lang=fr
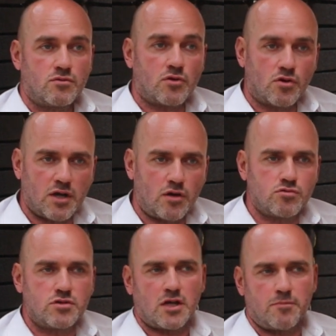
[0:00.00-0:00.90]
Donc en
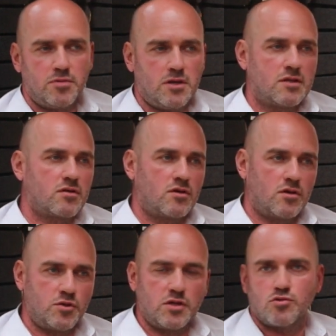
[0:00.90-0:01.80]
48 chapitres,
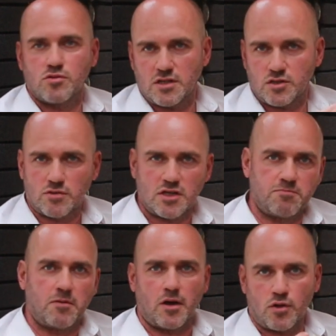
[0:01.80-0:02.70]
euh, des successions
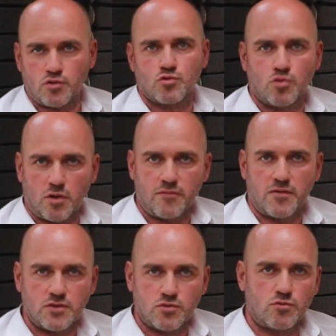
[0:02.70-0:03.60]
d'expériences ou de
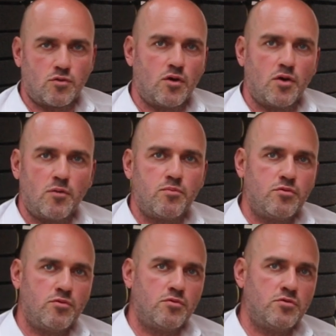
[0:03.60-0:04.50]
réflexions euh,
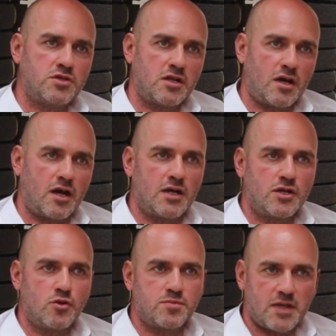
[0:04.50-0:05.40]
plus générales
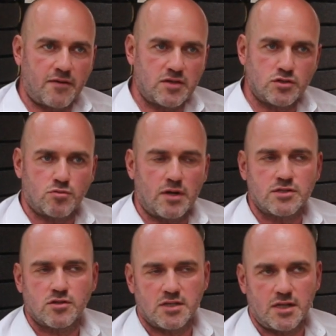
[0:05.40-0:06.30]
et d'observations de
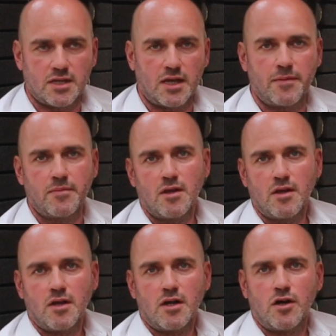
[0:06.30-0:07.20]
la société,
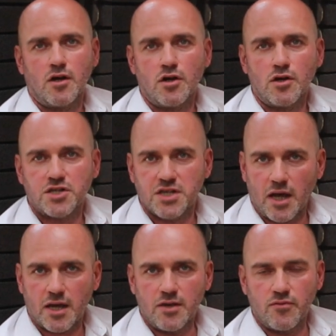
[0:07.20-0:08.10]

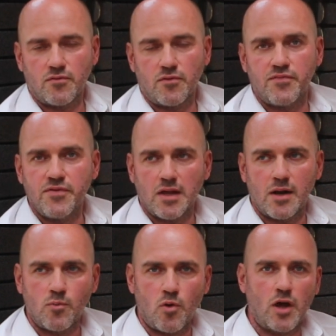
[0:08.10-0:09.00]
j'arrive
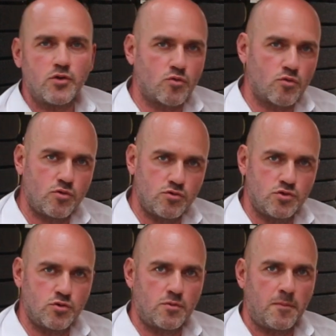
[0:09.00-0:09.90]
finalement à une
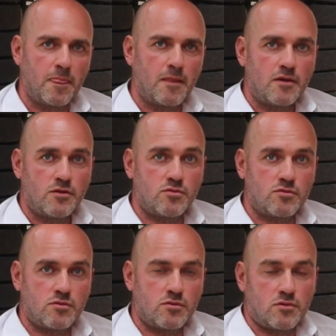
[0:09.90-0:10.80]
conclusion
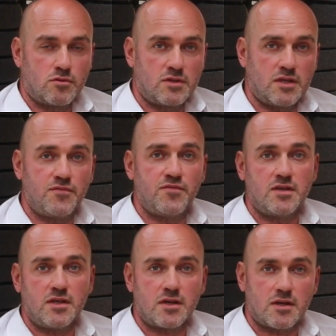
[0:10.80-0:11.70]
de
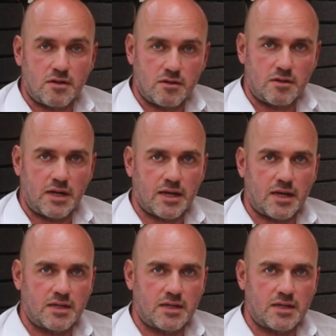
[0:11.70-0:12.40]
définir la